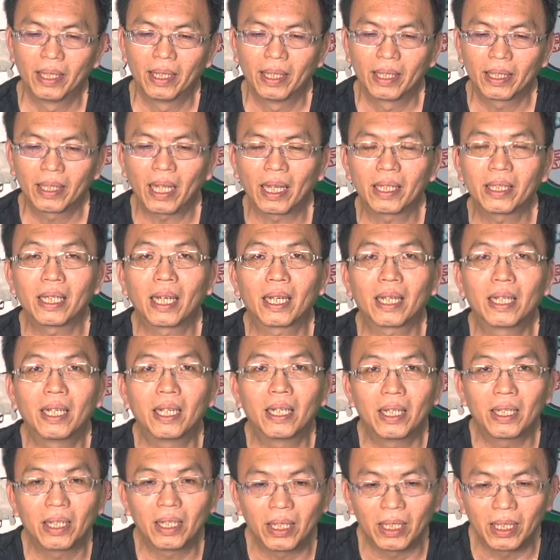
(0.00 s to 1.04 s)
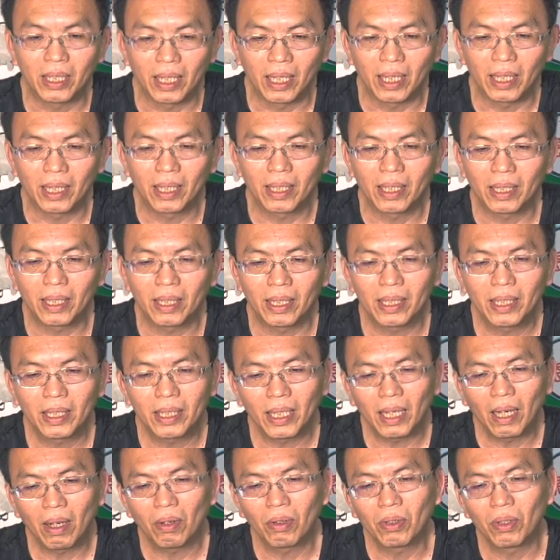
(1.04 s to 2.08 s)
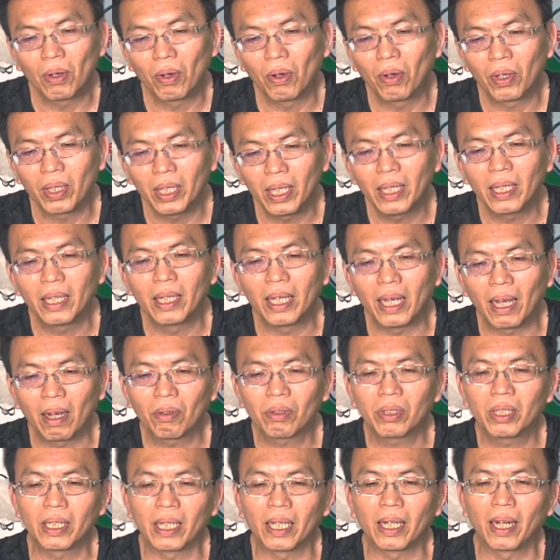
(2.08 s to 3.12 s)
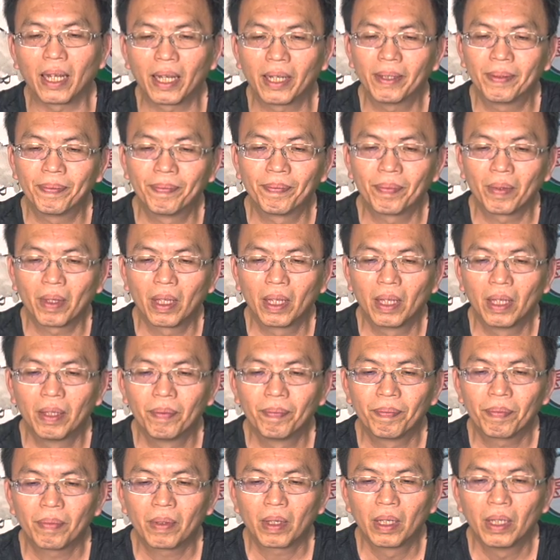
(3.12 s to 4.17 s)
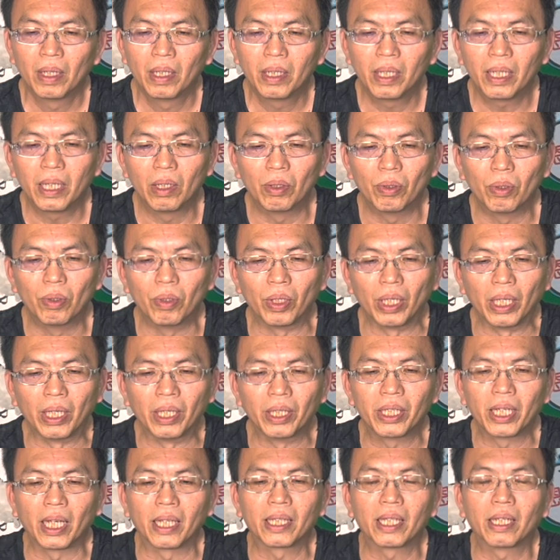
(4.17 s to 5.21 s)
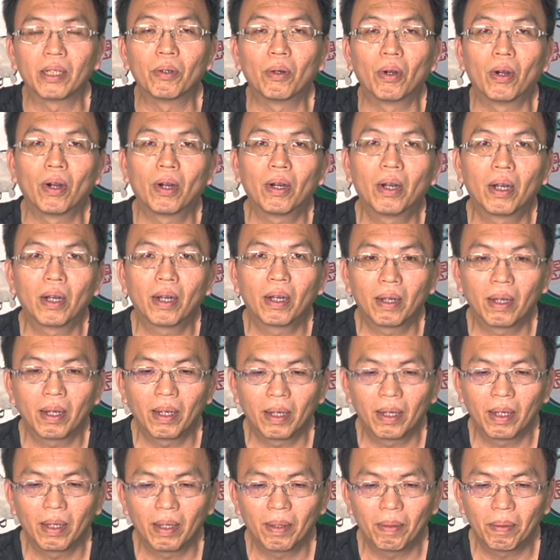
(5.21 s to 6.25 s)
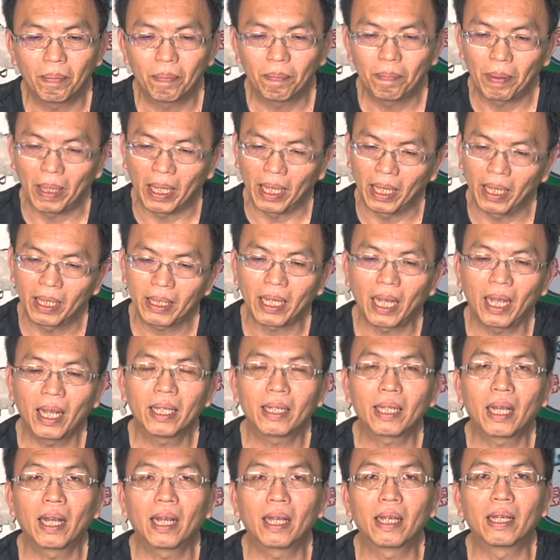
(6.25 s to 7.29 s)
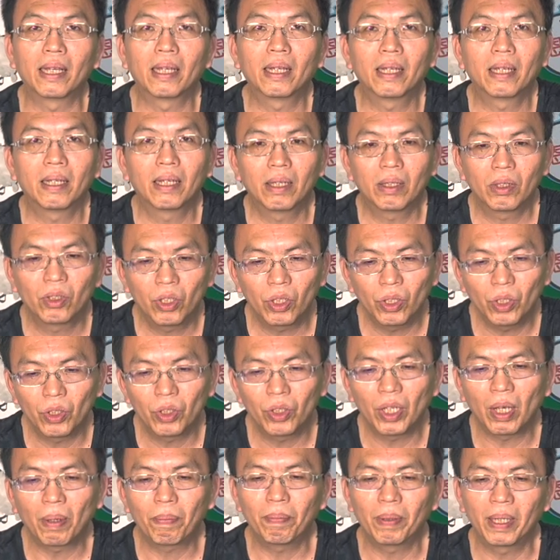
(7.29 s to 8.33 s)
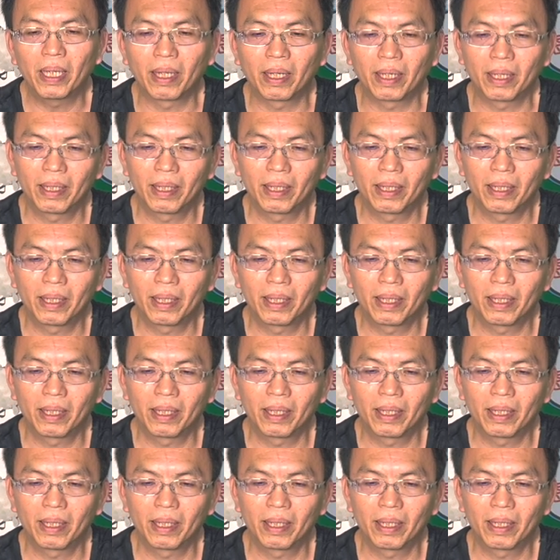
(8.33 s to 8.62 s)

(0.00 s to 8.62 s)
大家可能较容易了解，例如以前的我陪太太去 shopping